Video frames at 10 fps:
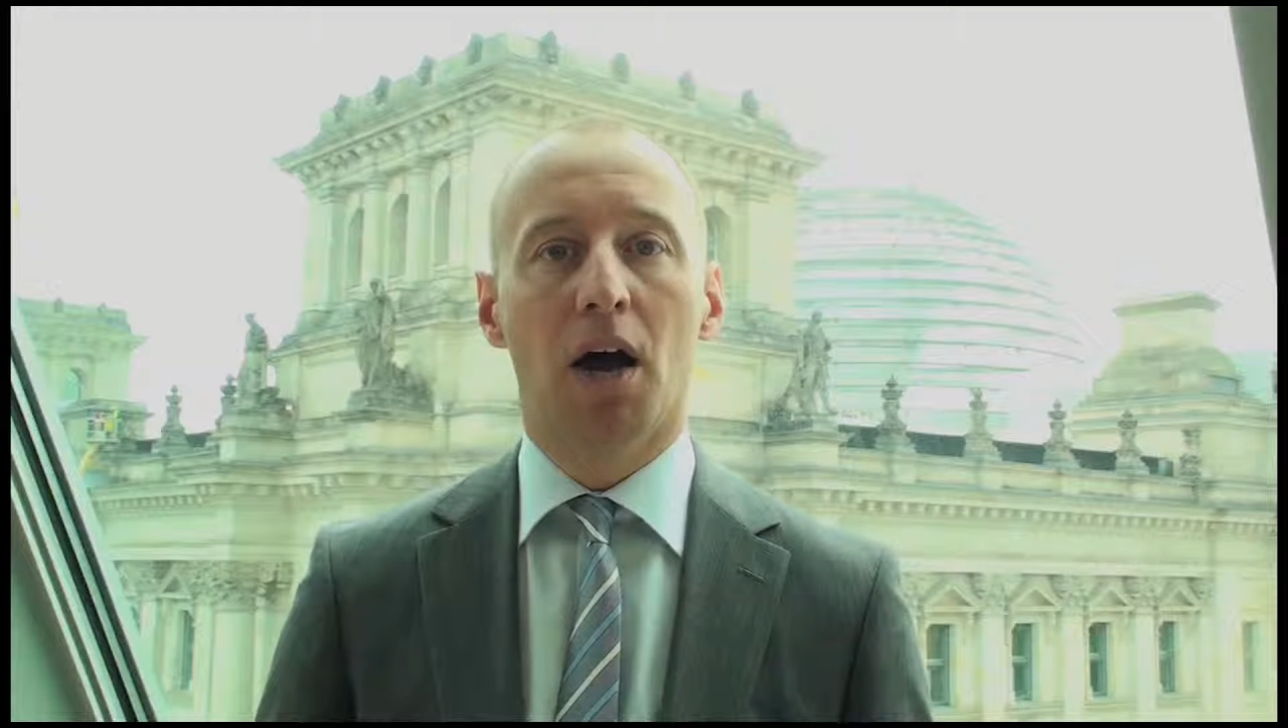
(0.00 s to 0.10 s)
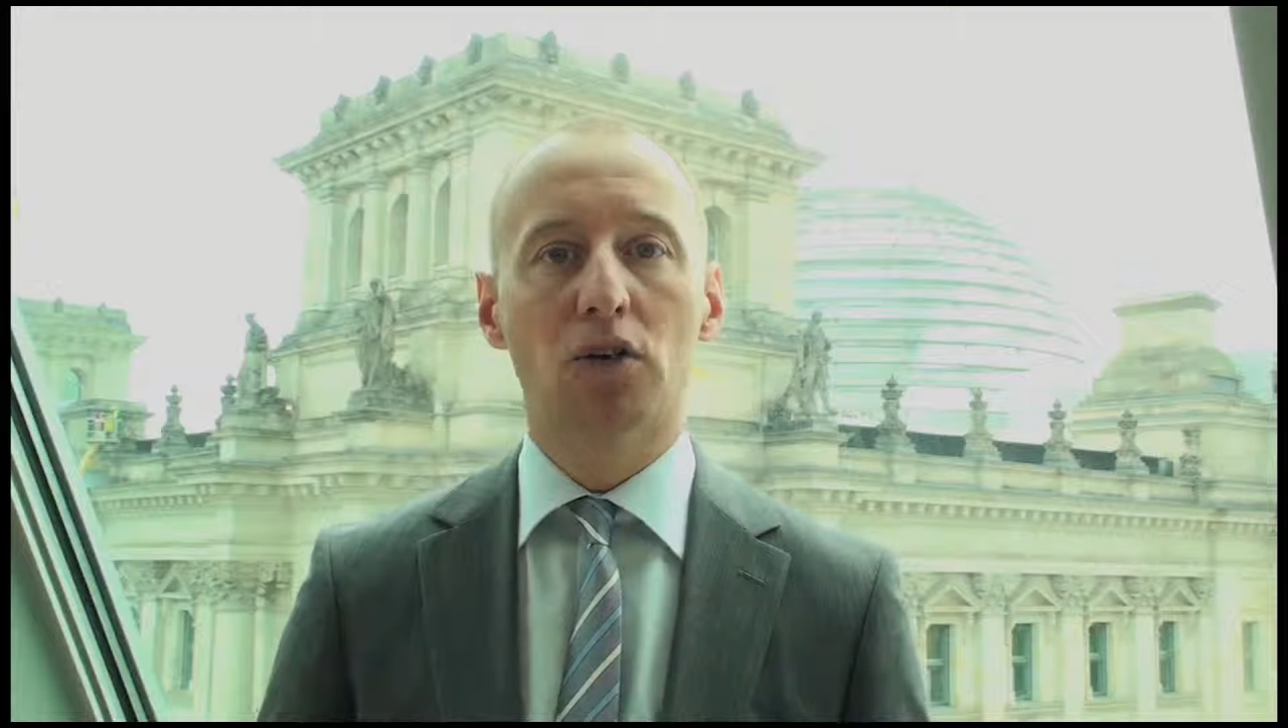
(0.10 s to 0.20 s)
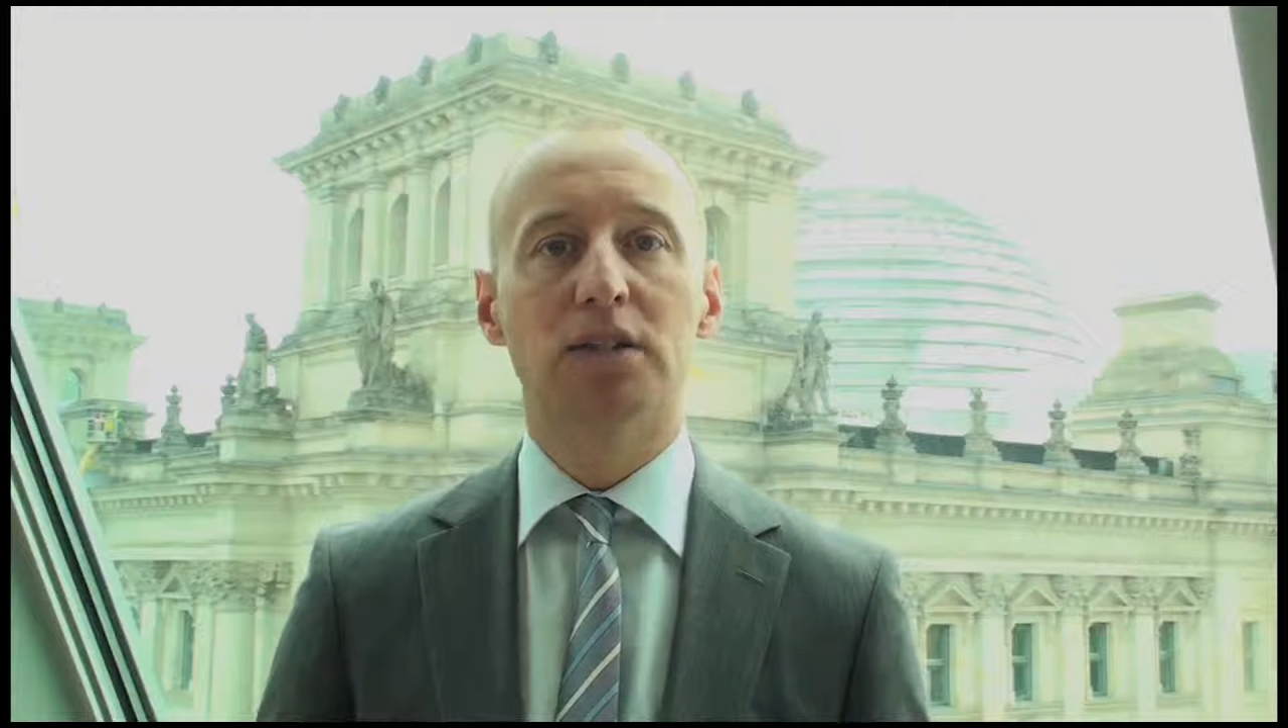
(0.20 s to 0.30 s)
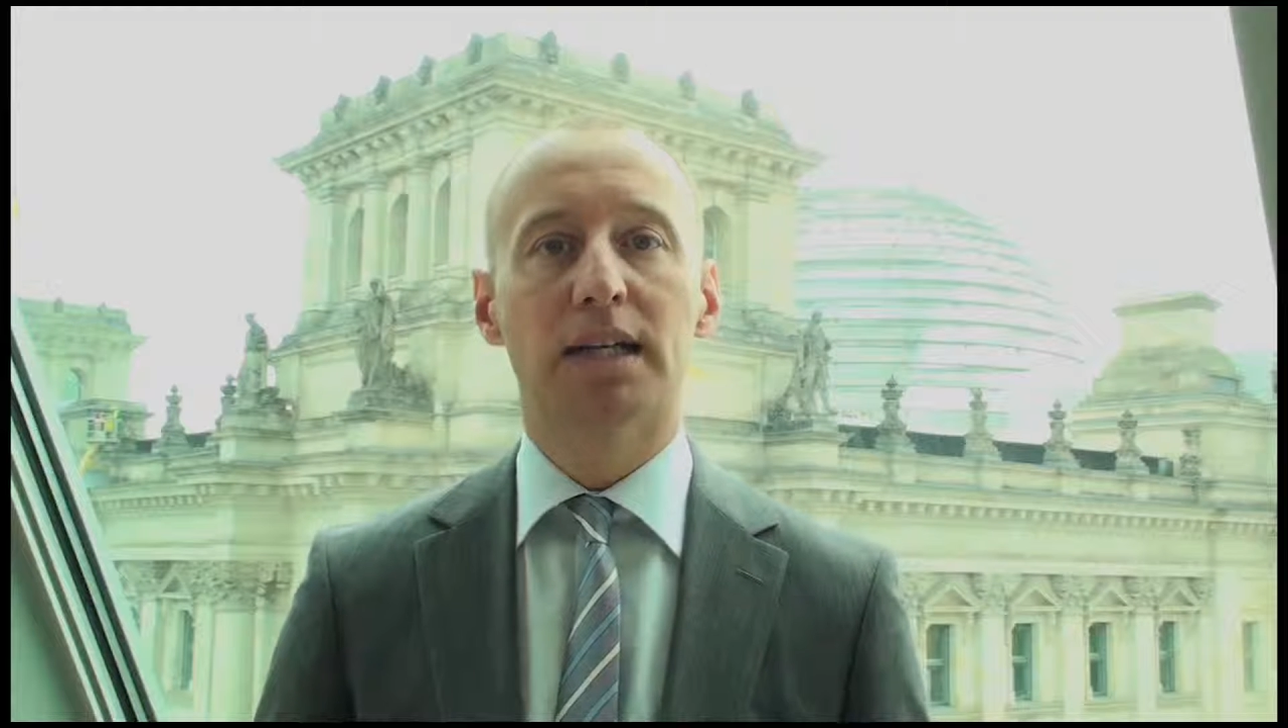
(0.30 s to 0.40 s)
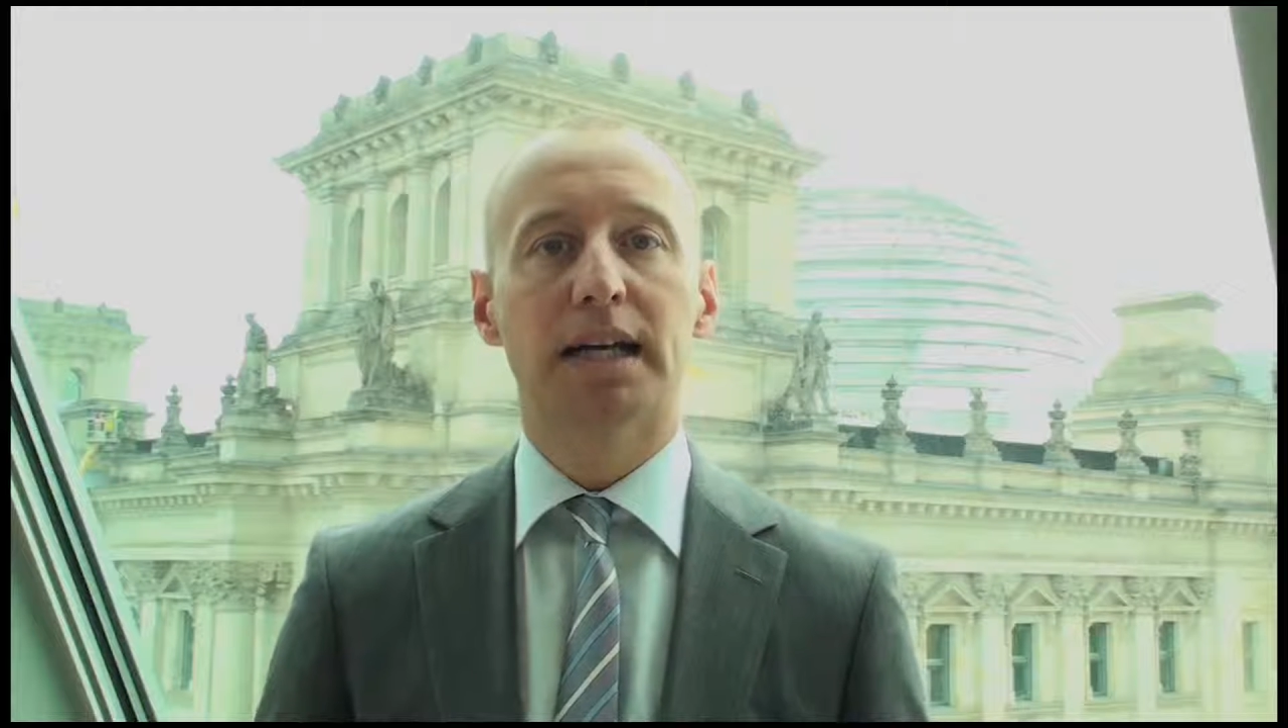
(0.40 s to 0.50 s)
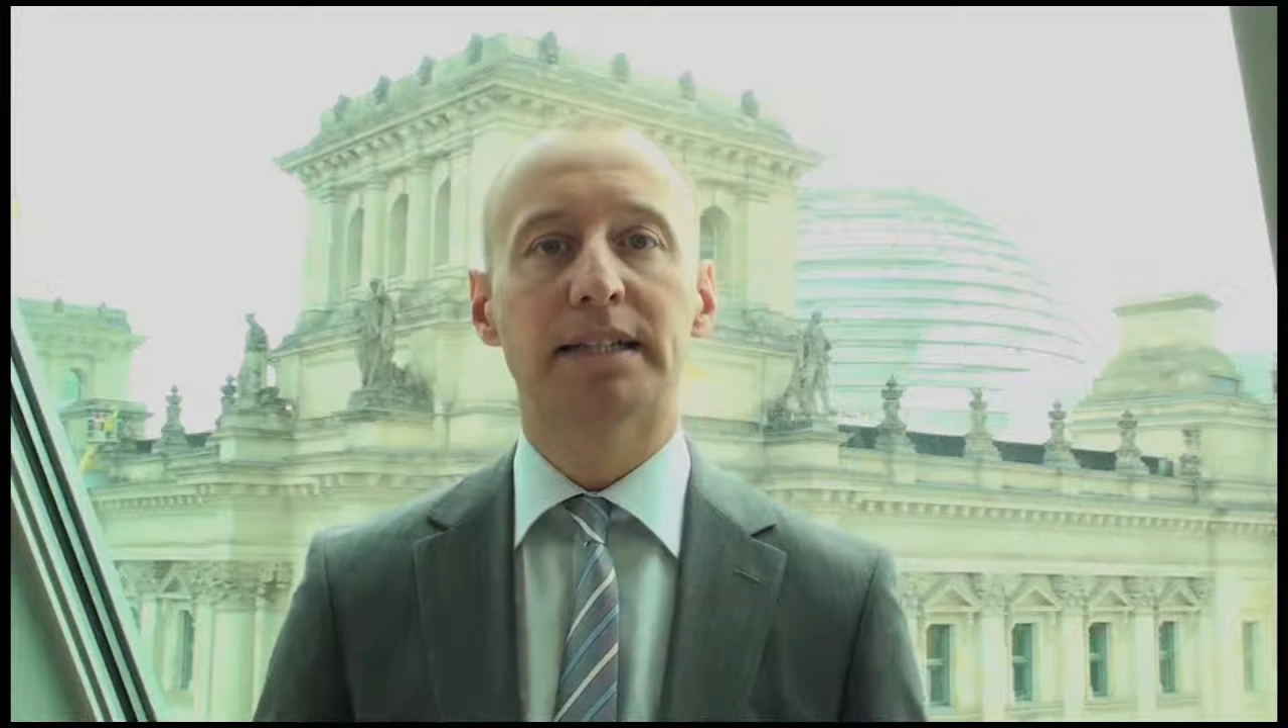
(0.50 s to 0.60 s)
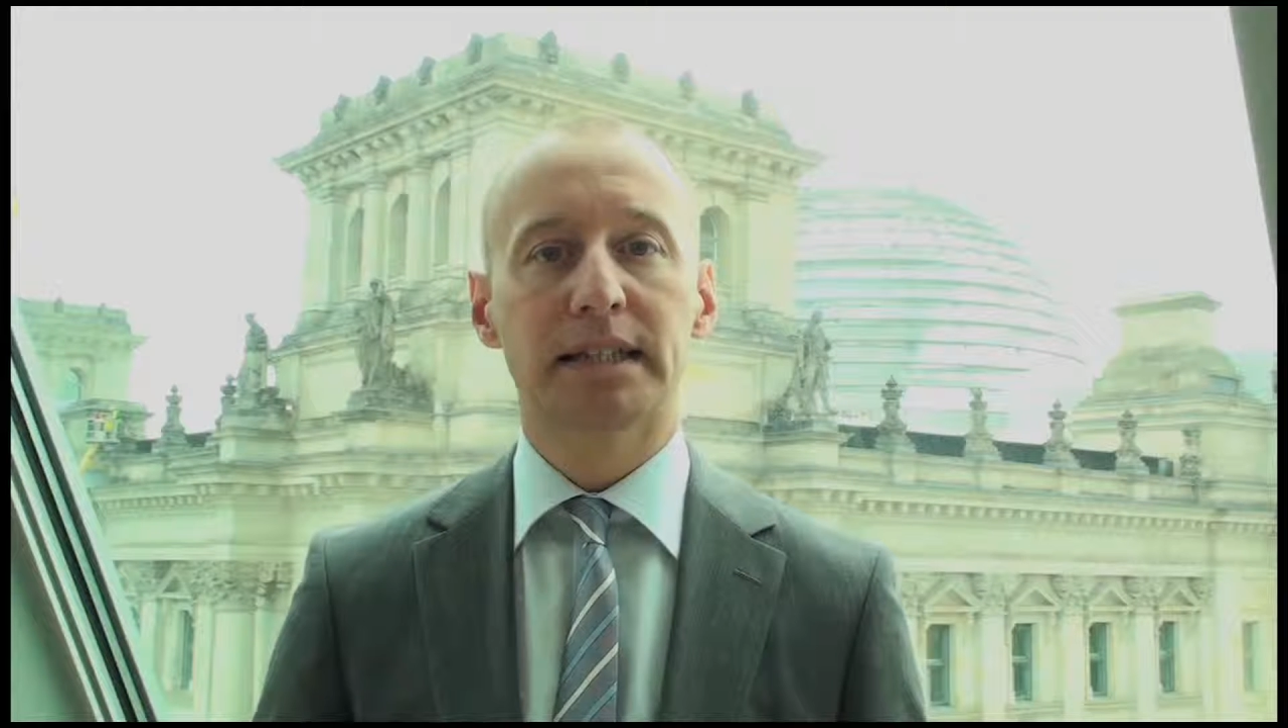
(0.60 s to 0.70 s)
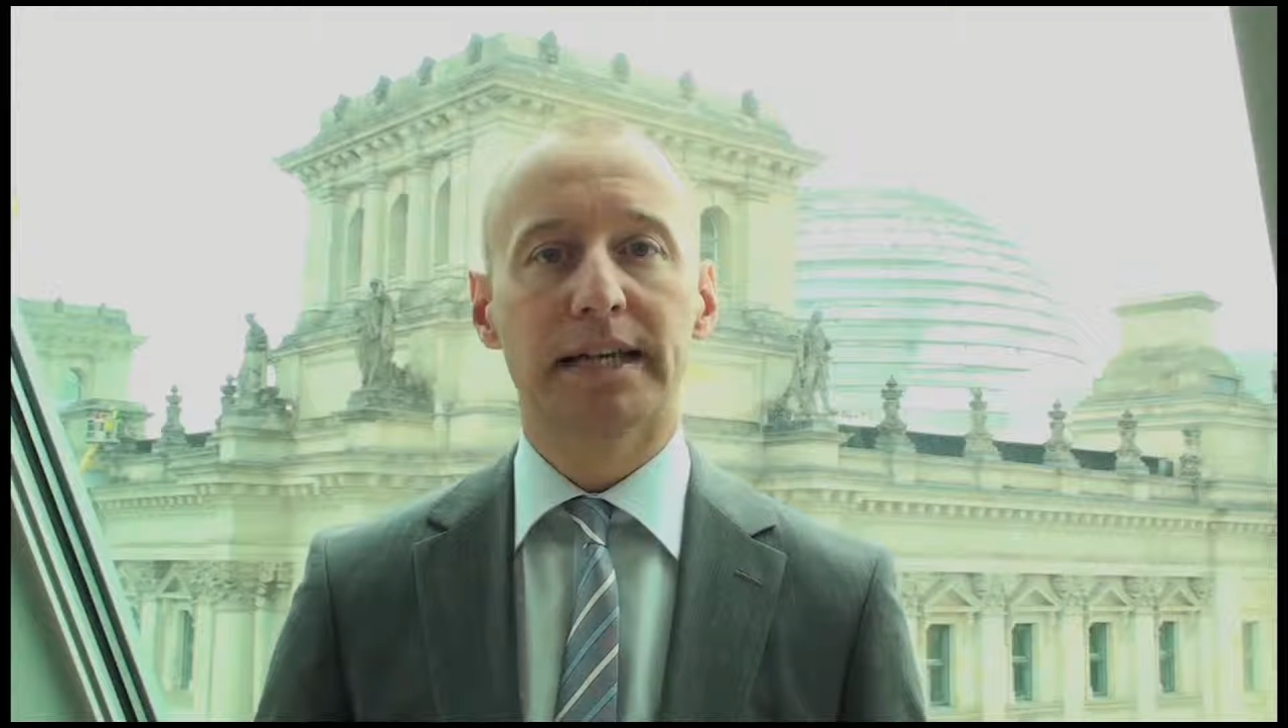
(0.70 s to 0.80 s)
auch die gleichen